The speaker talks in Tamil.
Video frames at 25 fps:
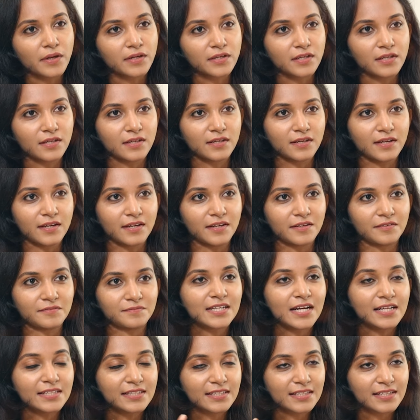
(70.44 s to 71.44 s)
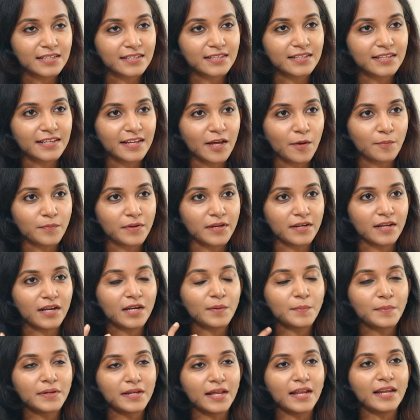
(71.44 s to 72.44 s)
மாட்டேங்கிற கத்துறது இல்ல அப்படின்னா
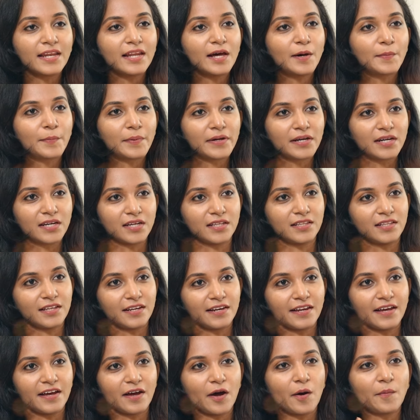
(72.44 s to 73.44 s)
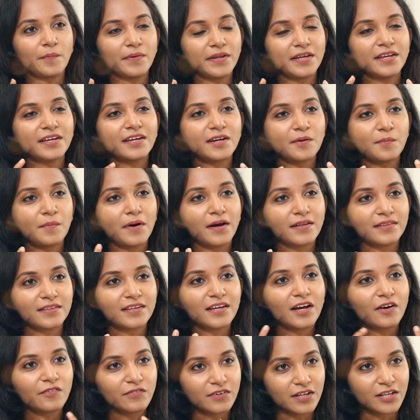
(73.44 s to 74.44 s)
நம்ம நல்லா பண்றது இல்ல அப்படிங்கிற
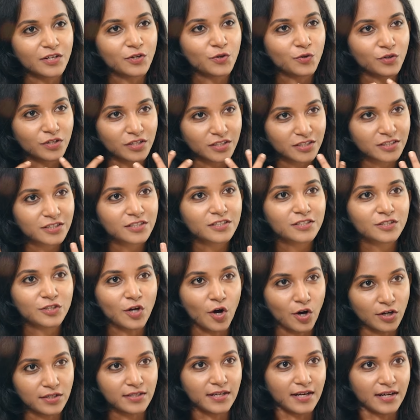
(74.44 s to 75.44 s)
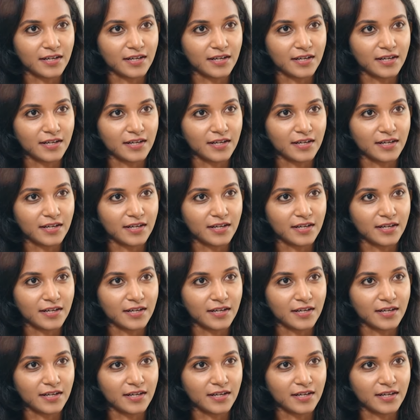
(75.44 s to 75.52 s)
மாதிரி அவங்களுக்கு ஒரு தாட்